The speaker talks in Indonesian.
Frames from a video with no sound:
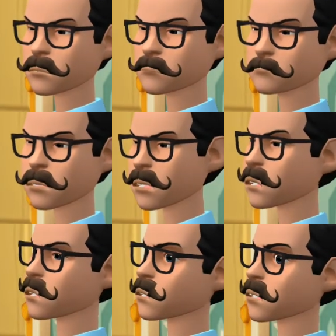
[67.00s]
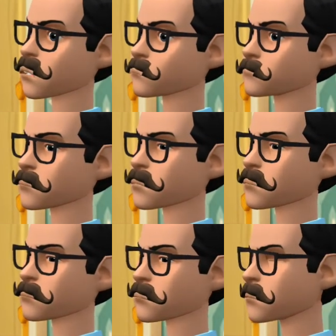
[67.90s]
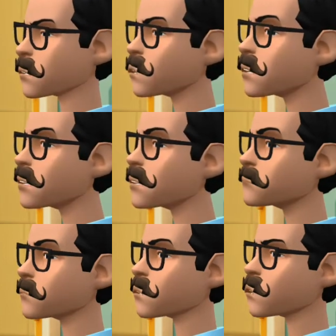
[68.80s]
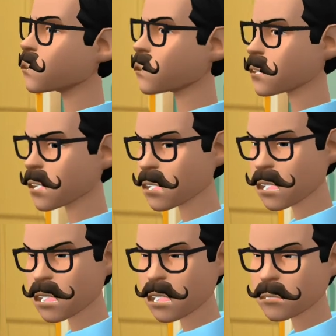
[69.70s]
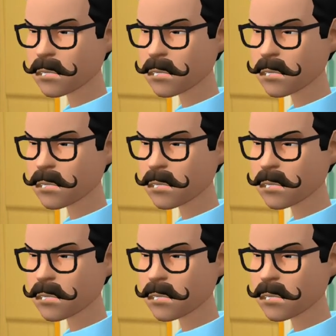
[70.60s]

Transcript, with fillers: ngomong-ngomong mas mau ikut maem apa enggak ya bunda